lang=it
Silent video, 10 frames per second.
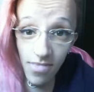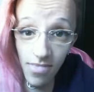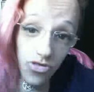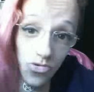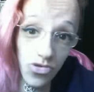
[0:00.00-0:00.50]

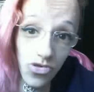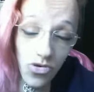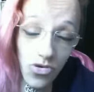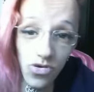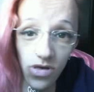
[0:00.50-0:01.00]

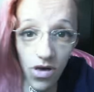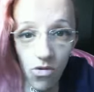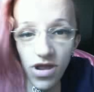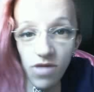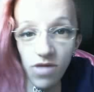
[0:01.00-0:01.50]
sotto
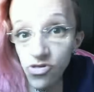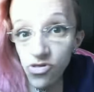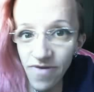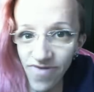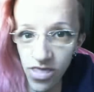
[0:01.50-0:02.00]
o nei
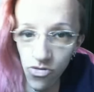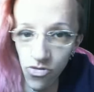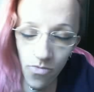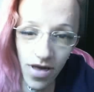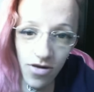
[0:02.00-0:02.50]
prossimi video
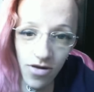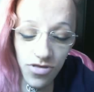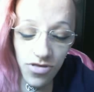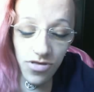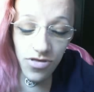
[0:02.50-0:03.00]
insomma che cosa
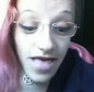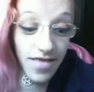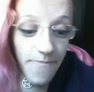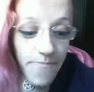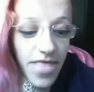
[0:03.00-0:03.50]
ne
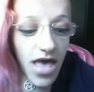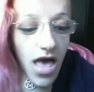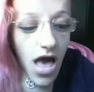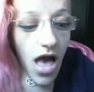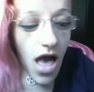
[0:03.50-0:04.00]
pensate
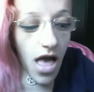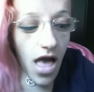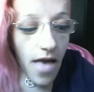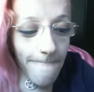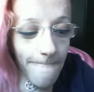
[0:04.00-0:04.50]

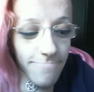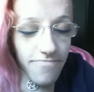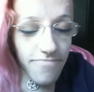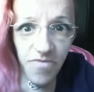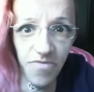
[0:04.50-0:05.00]

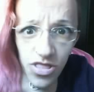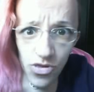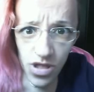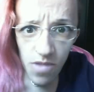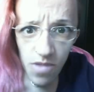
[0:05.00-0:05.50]
um, vi metto
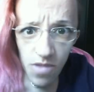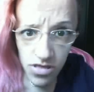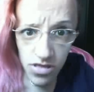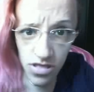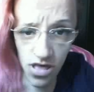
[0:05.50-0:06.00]
nel
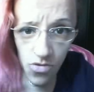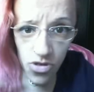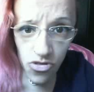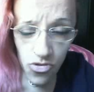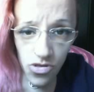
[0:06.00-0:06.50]
box qui
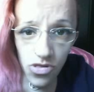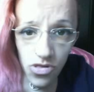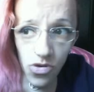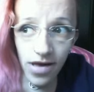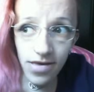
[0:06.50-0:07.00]
sotto
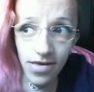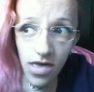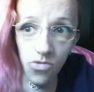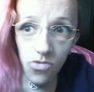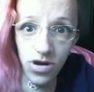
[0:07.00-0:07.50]

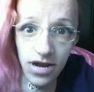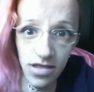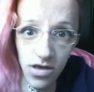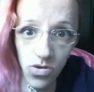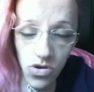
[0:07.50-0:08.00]
anche un
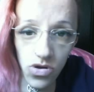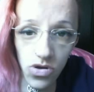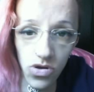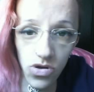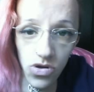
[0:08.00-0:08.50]
articolo
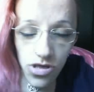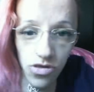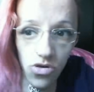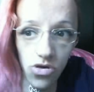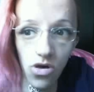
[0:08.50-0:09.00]
che è
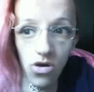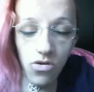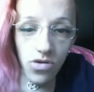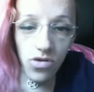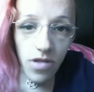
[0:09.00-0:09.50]
uscito
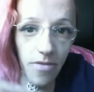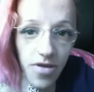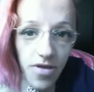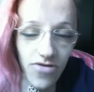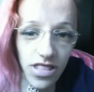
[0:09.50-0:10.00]
con una mia
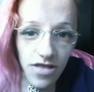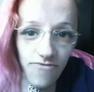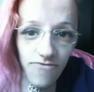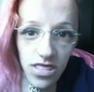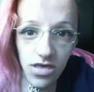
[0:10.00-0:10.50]
breve
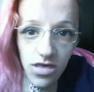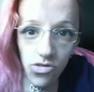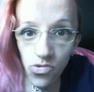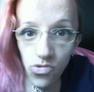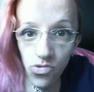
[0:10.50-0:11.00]
intervista
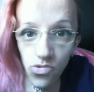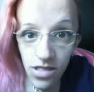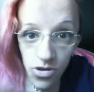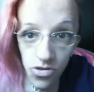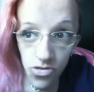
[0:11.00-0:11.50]
su
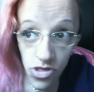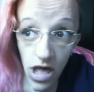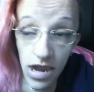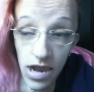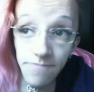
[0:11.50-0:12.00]
redattore
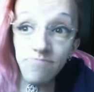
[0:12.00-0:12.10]
sociale